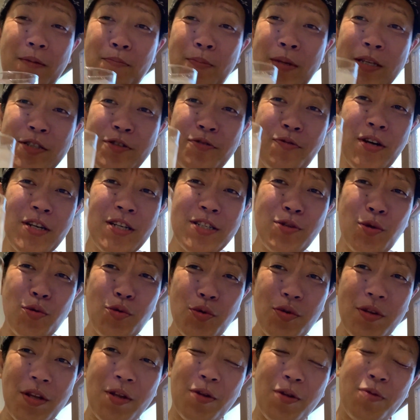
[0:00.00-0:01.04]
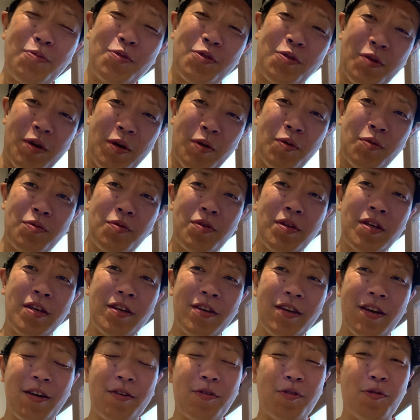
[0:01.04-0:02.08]
水割り外で飲むとね本当
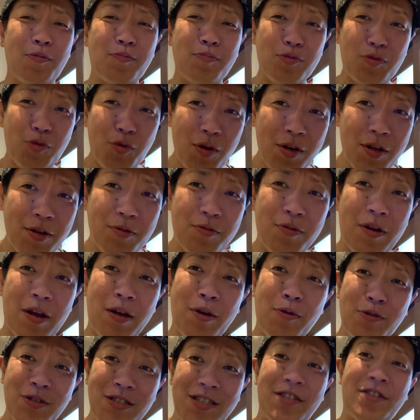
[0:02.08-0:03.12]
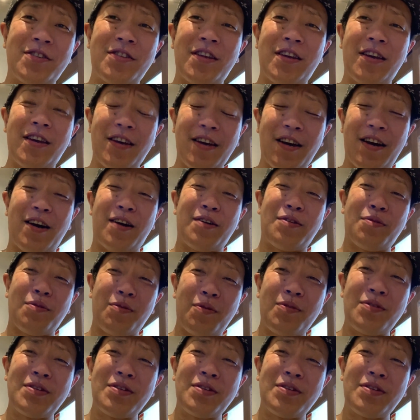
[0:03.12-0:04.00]
にあのぶっ壊れるぐらい美味しいんであの